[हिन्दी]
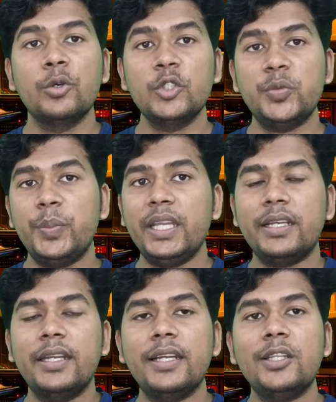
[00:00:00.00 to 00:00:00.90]
कुछ पे
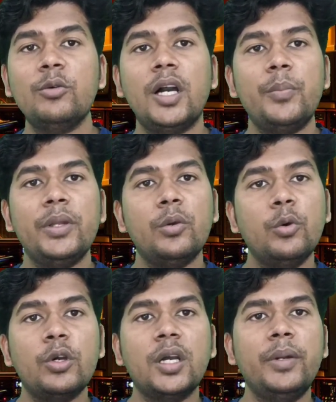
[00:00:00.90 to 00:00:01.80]
करेगा तो वहाँ पे
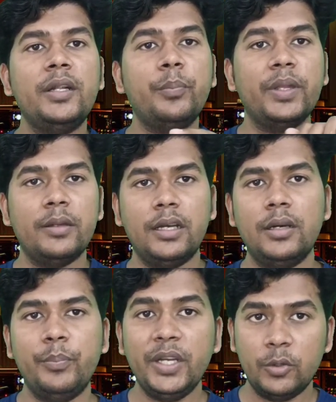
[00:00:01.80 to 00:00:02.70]
वो कमेंट पे आ,
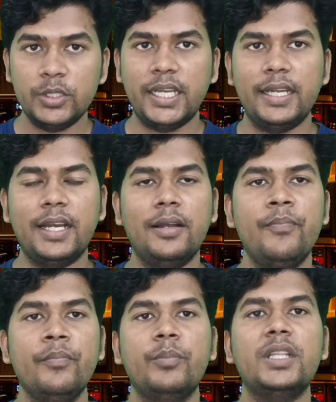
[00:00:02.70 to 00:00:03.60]
पिन हो जाएगा
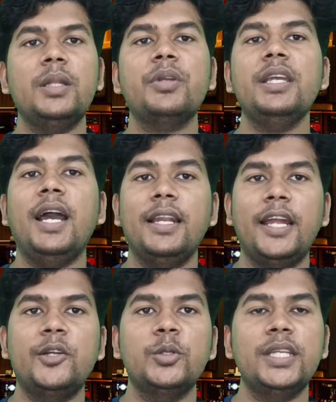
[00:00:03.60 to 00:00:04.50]
मतलब कि
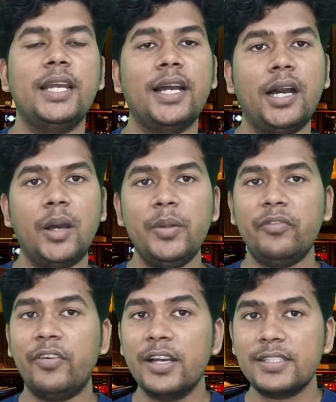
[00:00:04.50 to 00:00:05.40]
हाईलाइट हो जाएगा अब ये
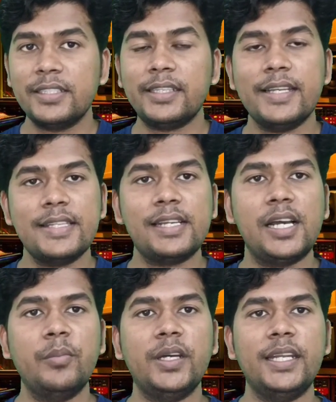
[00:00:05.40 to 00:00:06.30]
फंक्शन कैसे
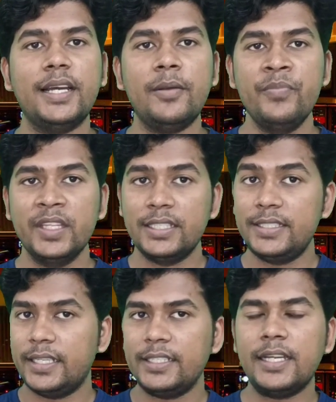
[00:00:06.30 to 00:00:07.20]
काम करेगा
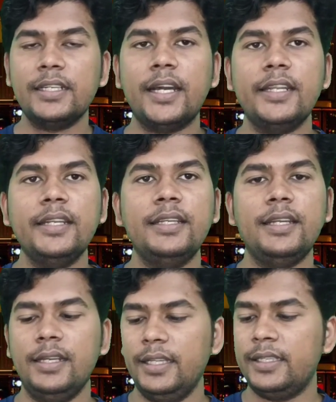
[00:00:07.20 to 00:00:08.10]
ज़्यादा जानकारी नहीं
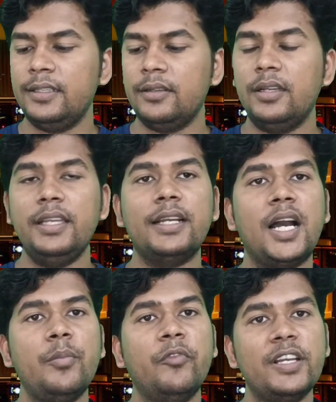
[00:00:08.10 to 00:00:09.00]
है लेकिन ये
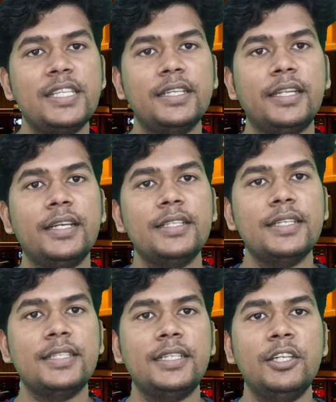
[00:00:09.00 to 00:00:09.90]
काम वैसे ही करेगा
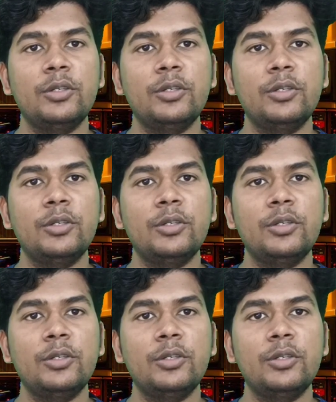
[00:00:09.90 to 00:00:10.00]
जैसे